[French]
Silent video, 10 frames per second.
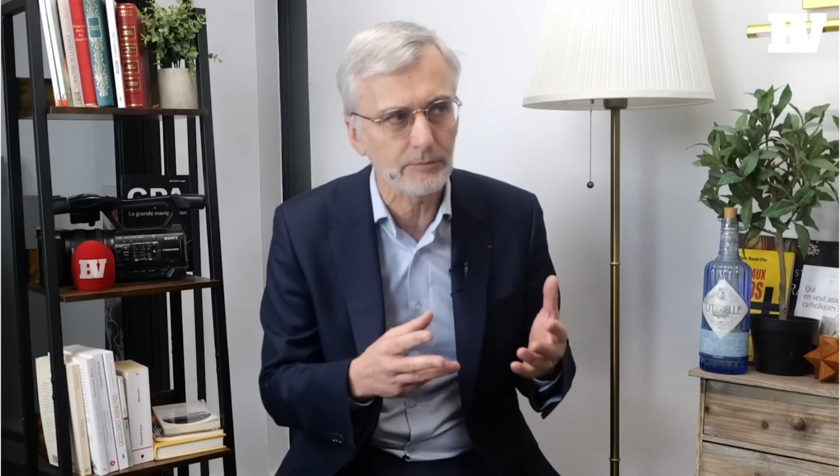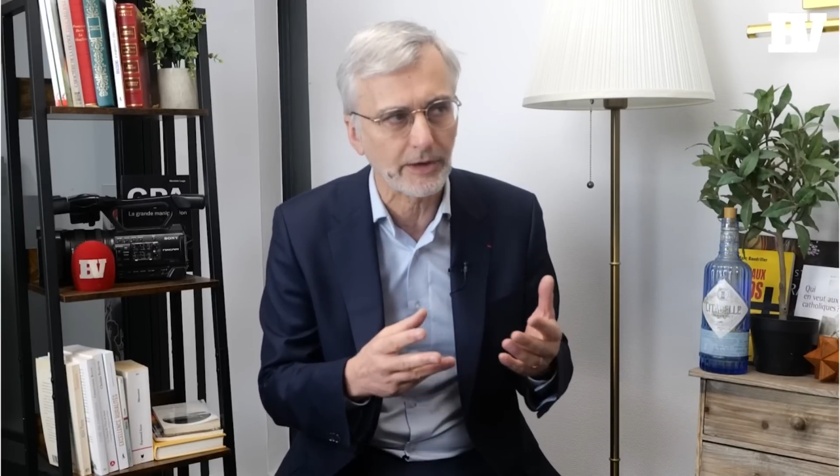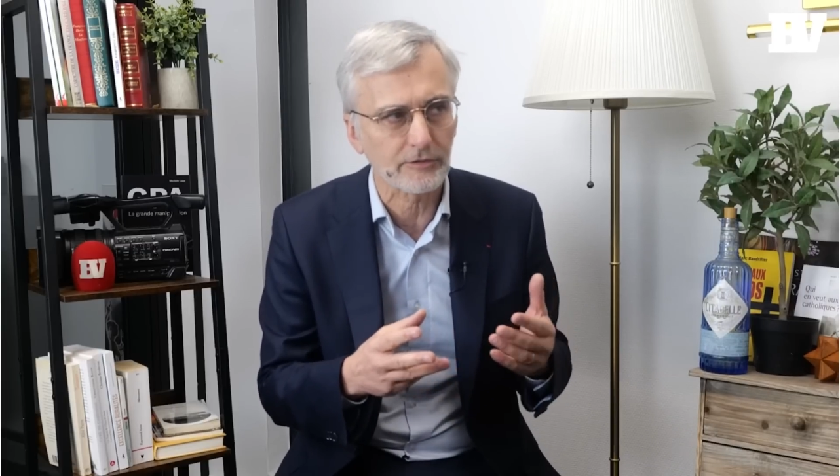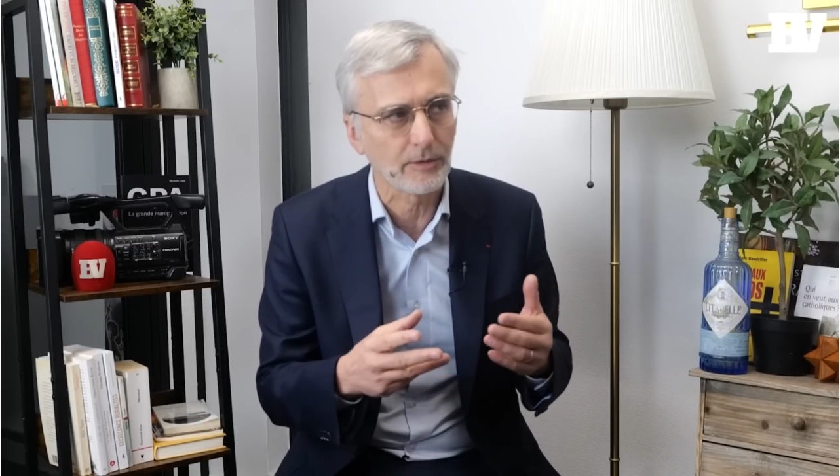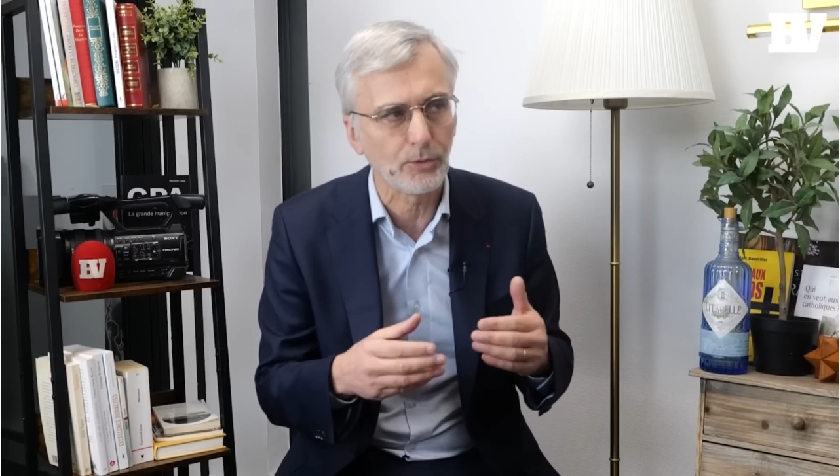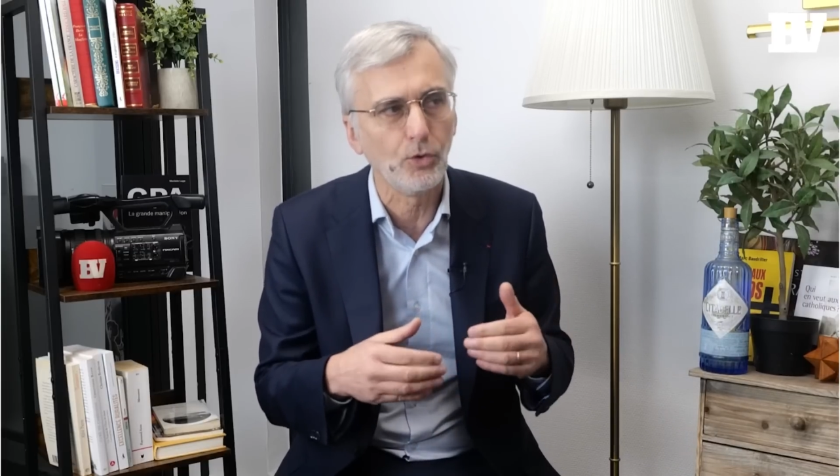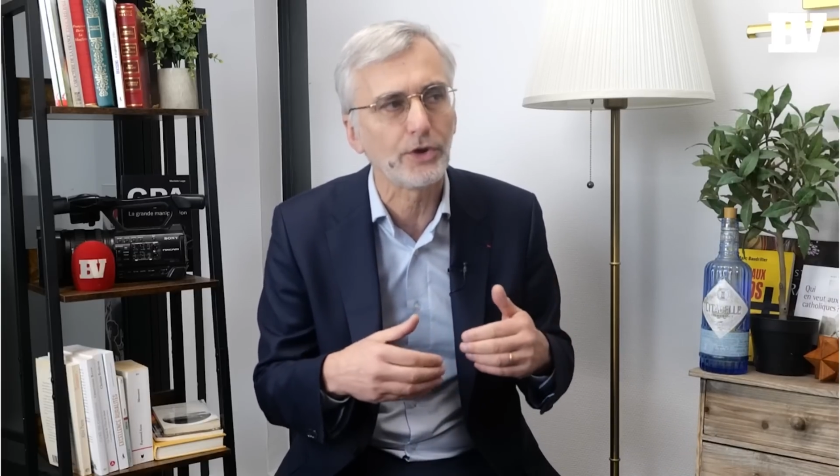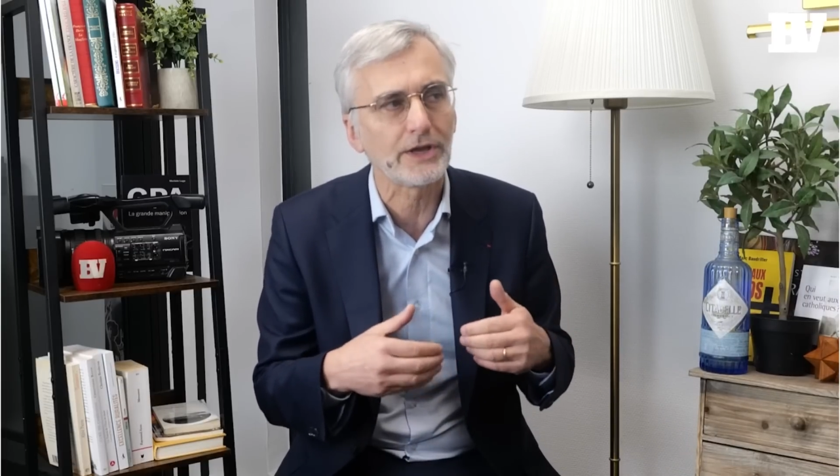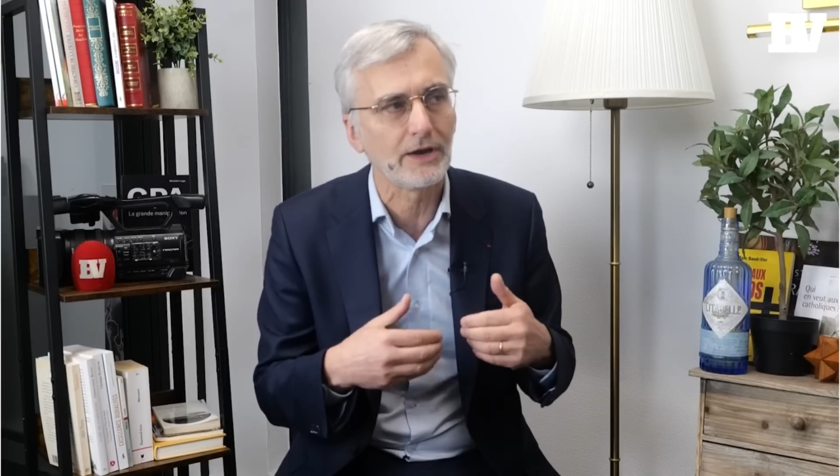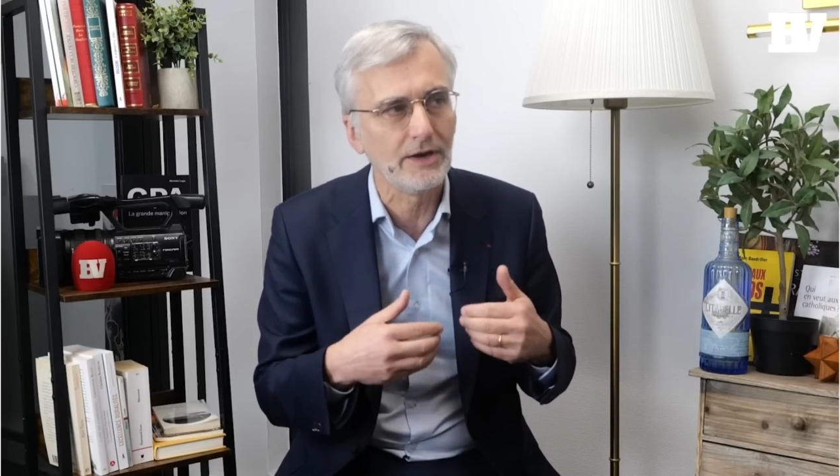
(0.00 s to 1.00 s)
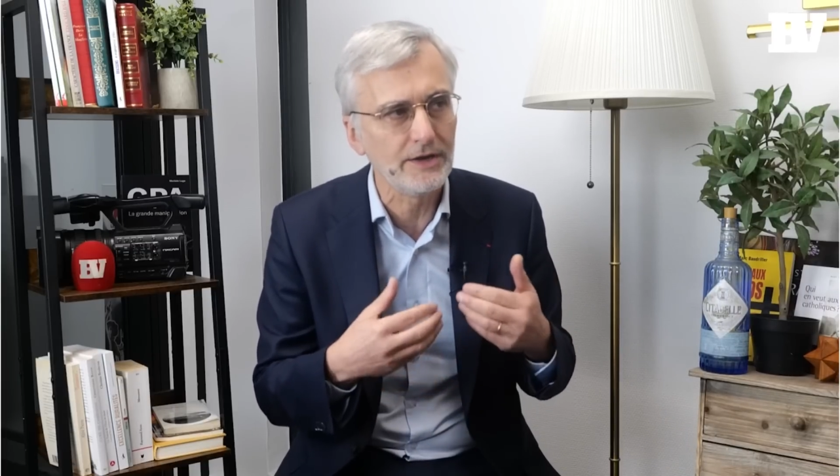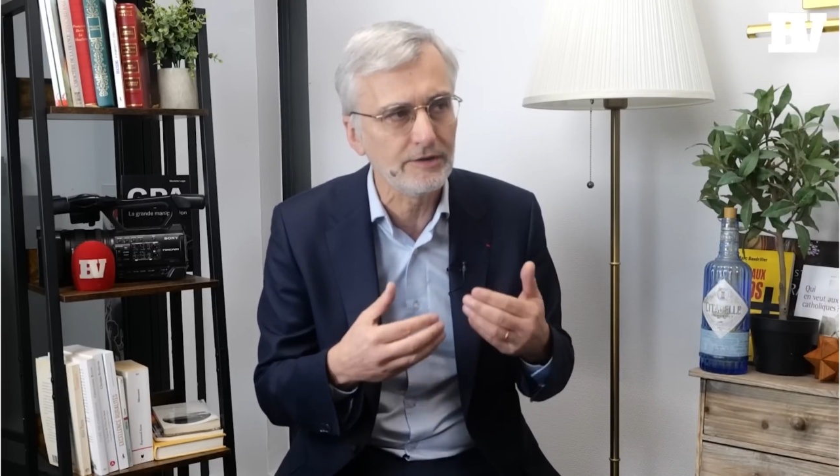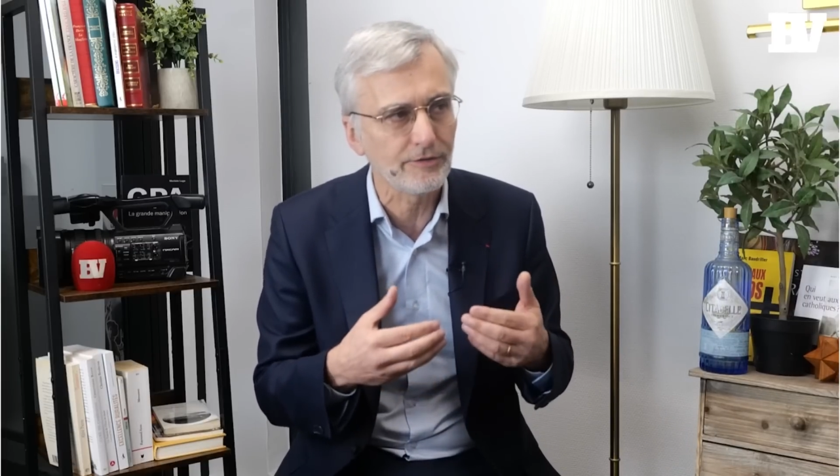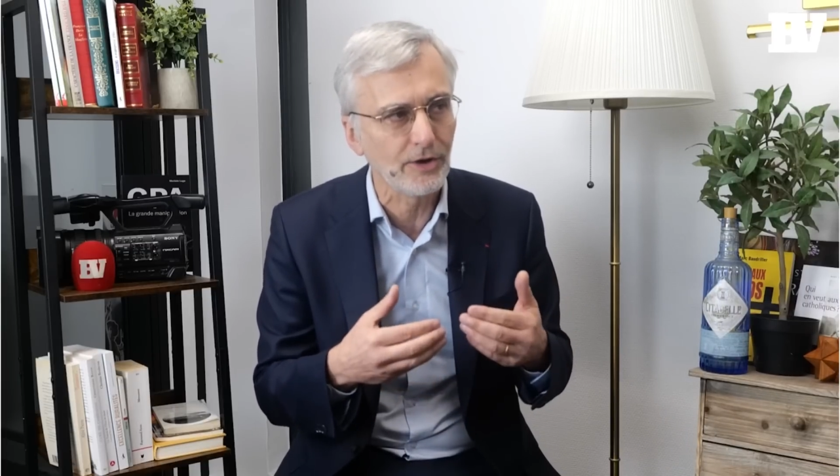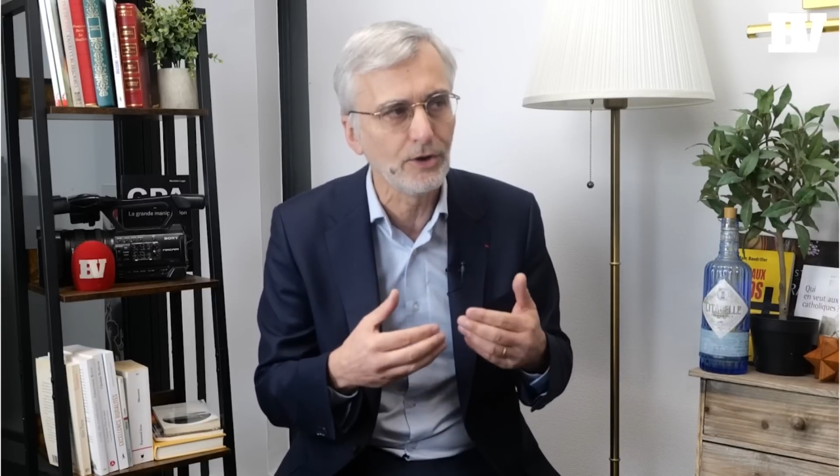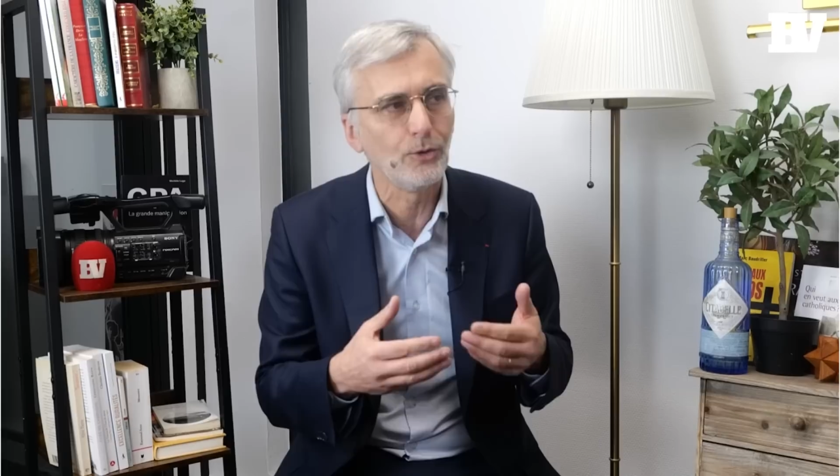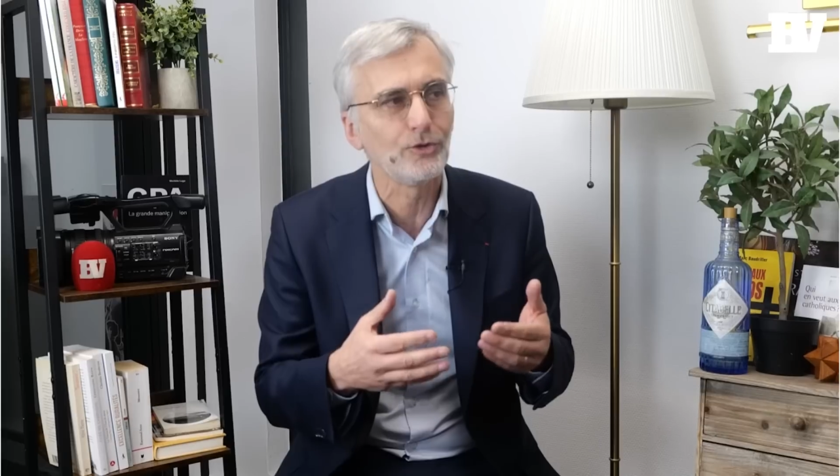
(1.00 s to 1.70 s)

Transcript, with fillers: Par exemple, aucun livre